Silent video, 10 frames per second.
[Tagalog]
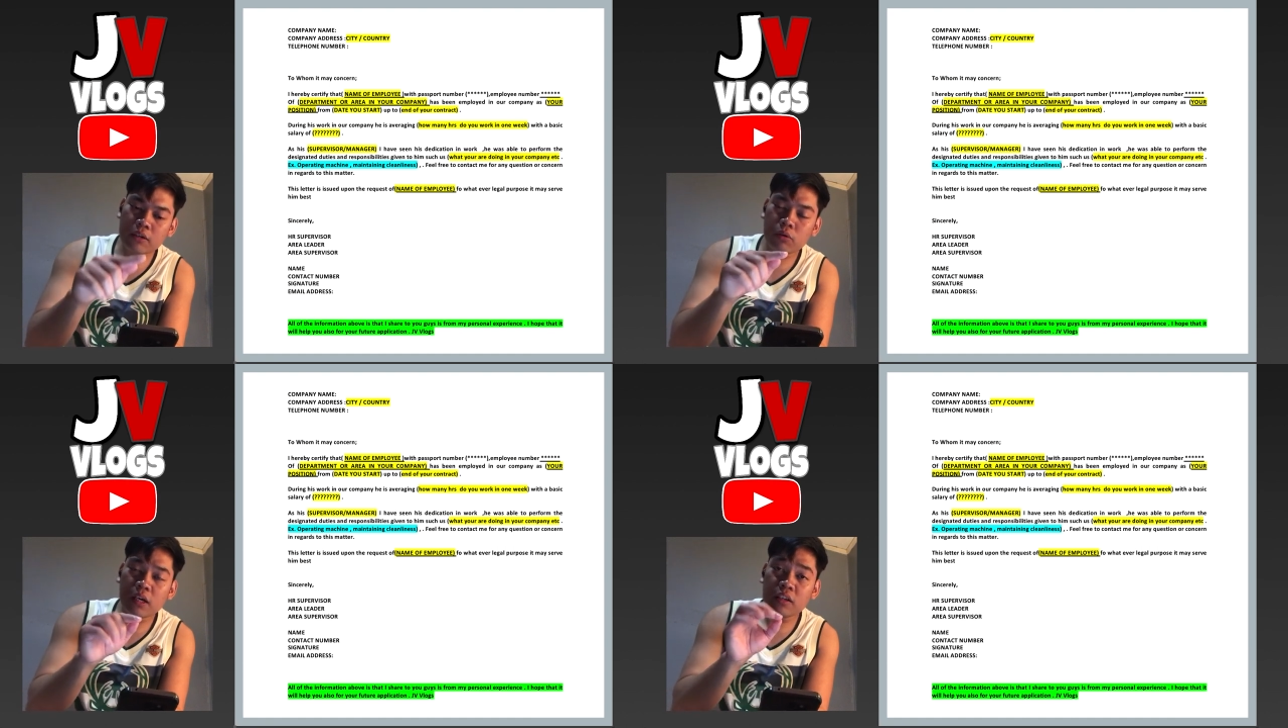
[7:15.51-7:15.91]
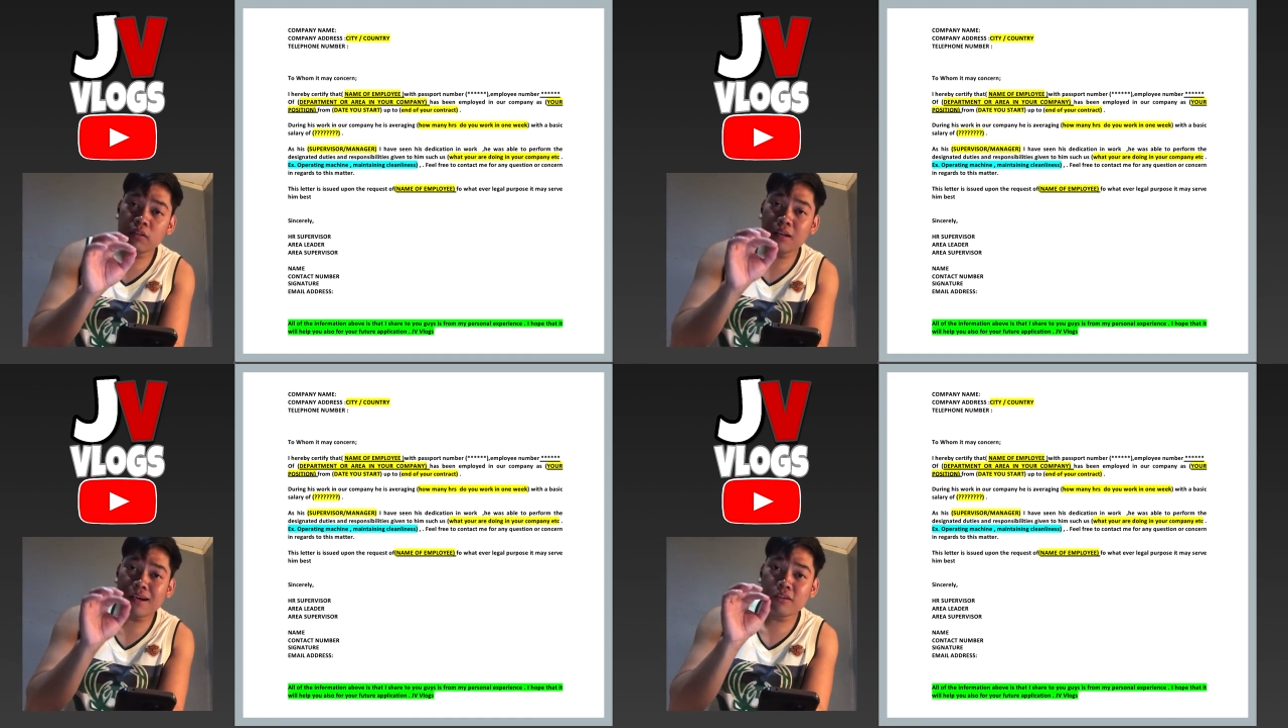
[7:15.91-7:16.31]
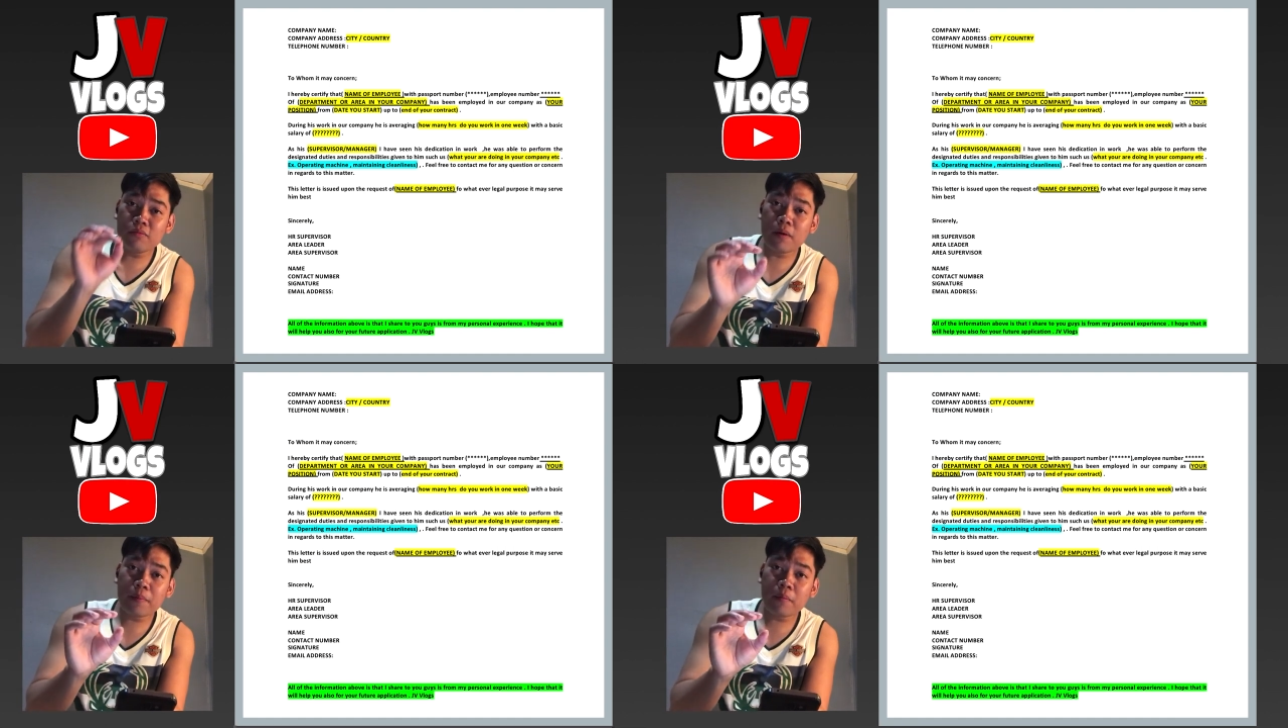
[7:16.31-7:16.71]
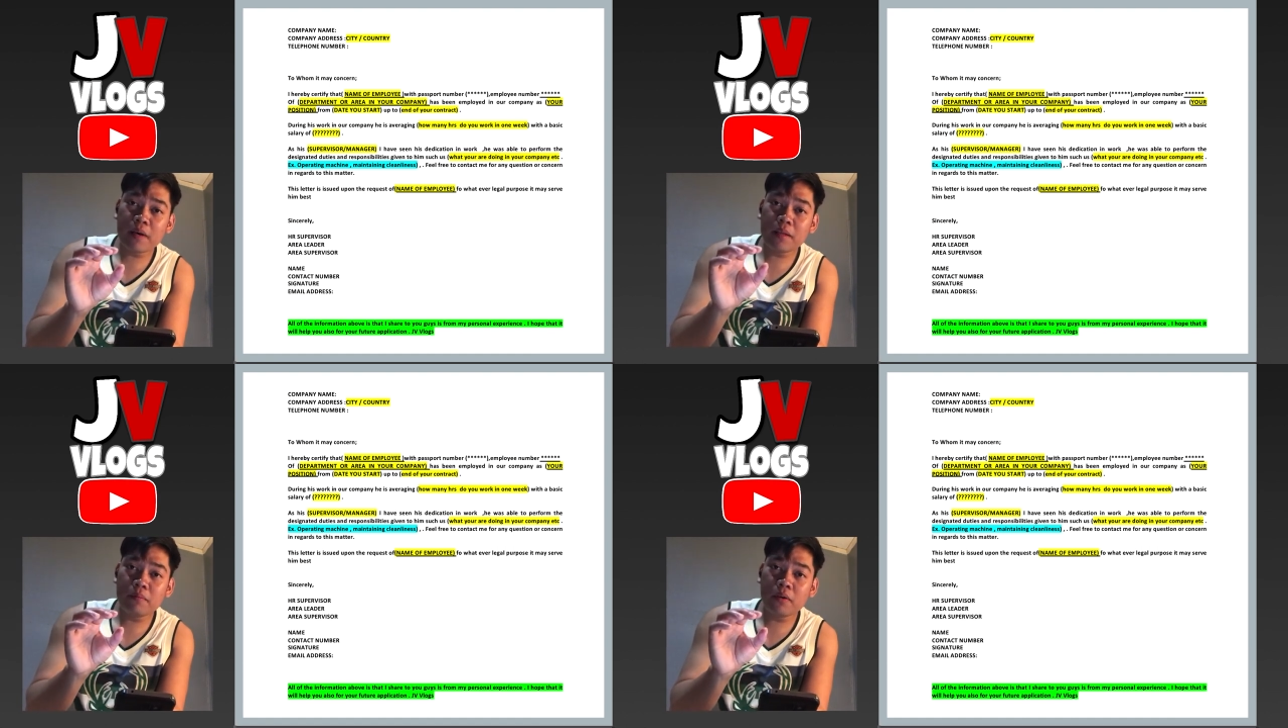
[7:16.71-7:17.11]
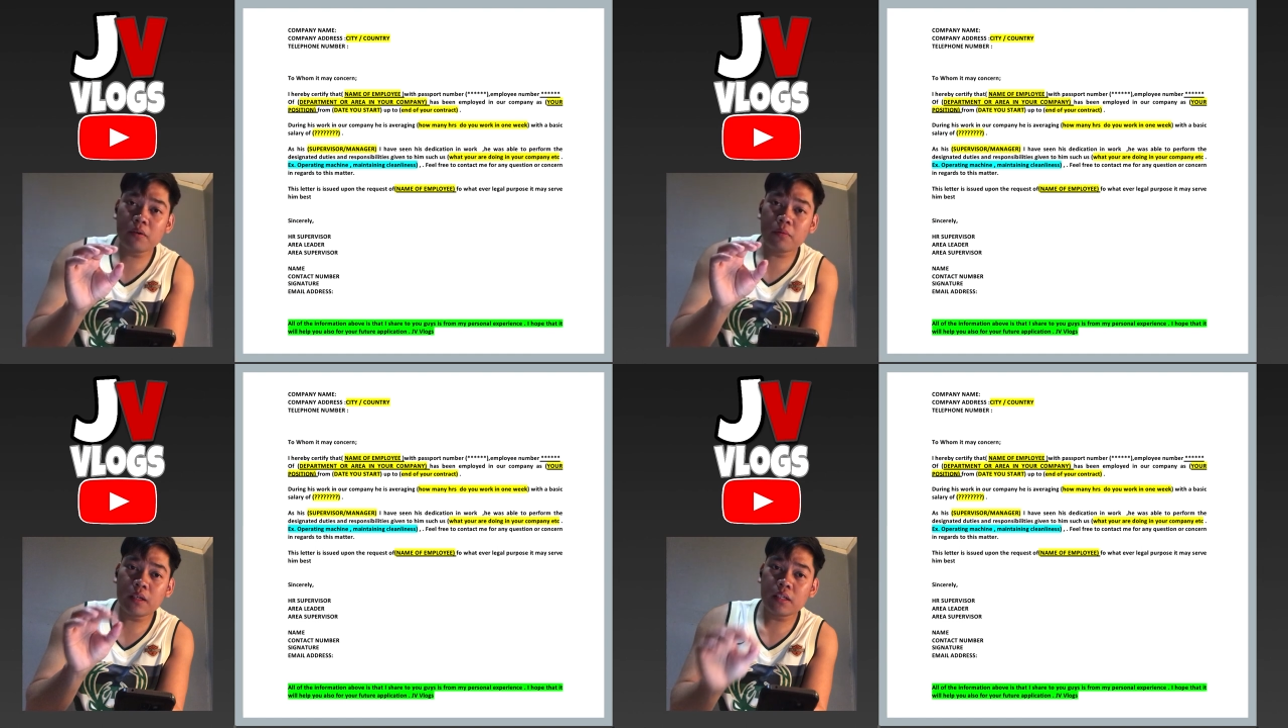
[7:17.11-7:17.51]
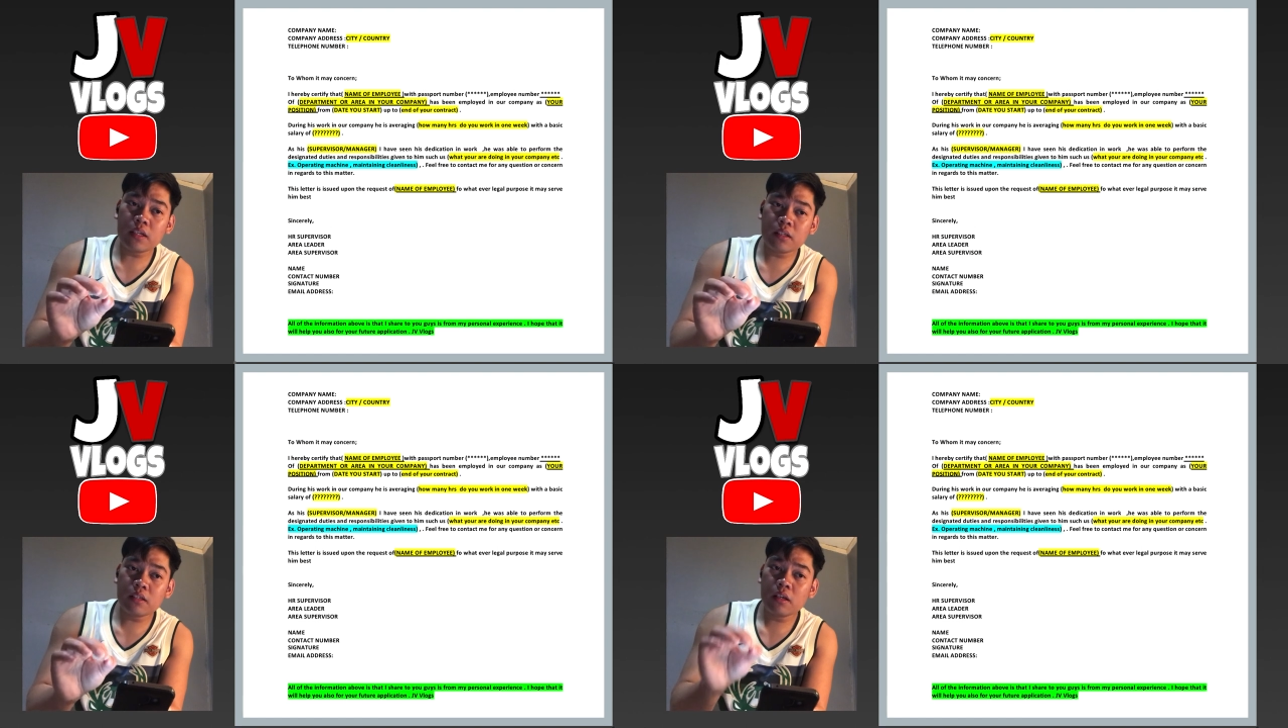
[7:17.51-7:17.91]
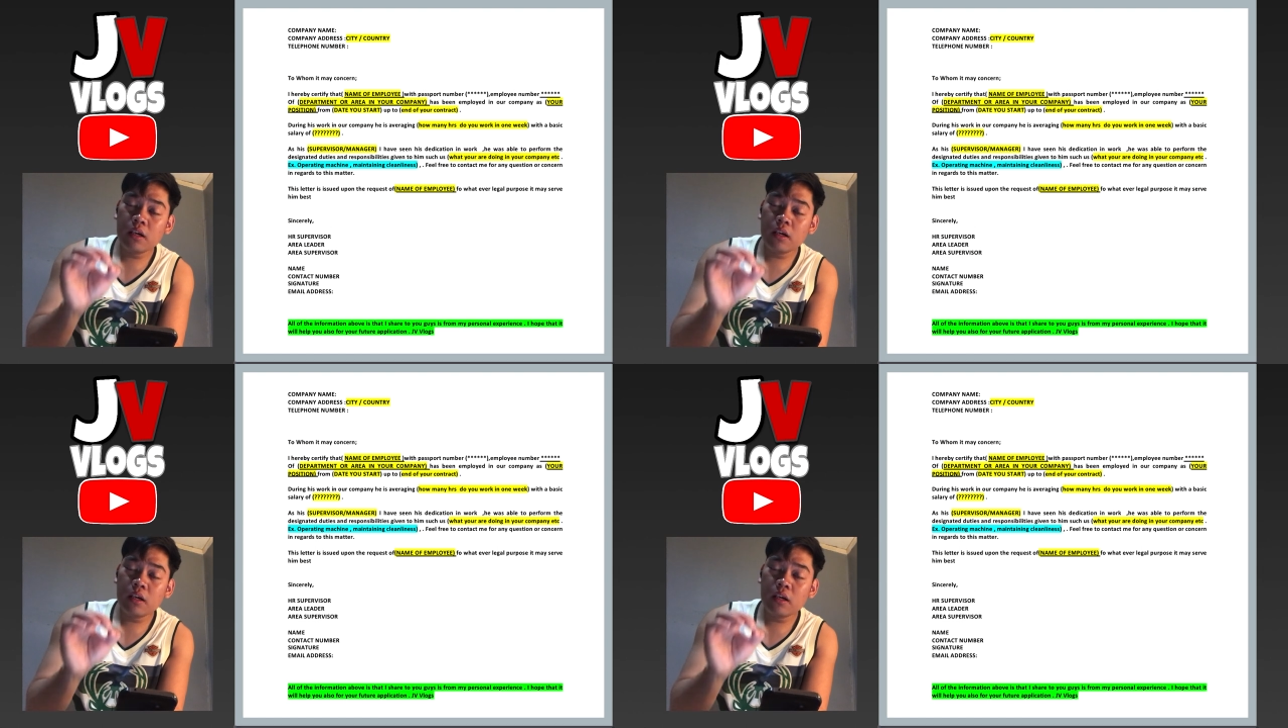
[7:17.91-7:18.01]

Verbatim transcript: kung ano yun lang yung ma-provide mo which is